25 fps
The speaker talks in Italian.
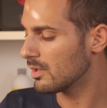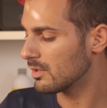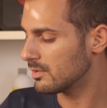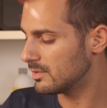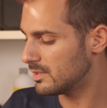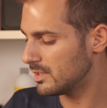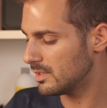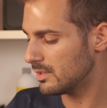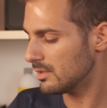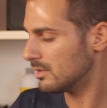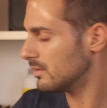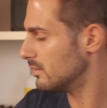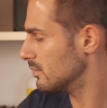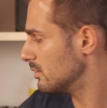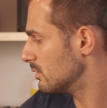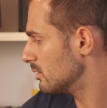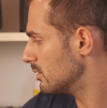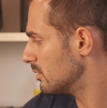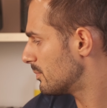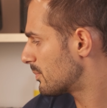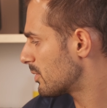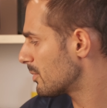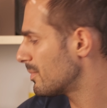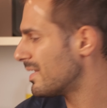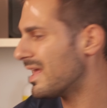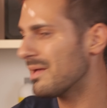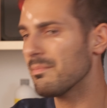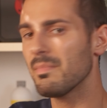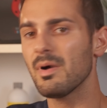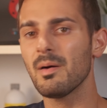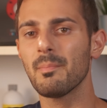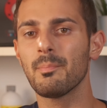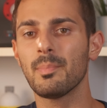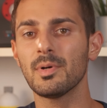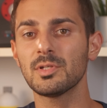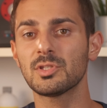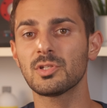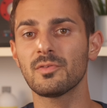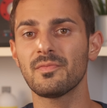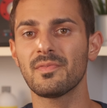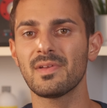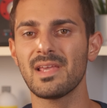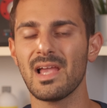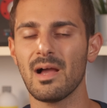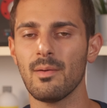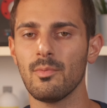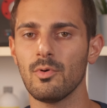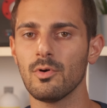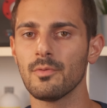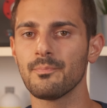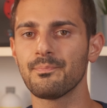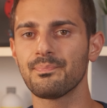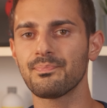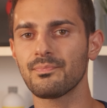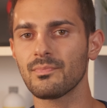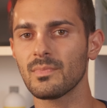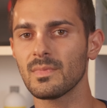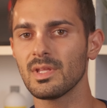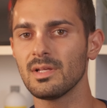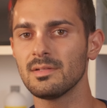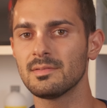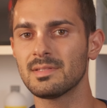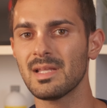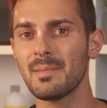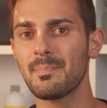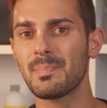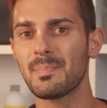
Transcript: di eh, problema. Poi troviamo tre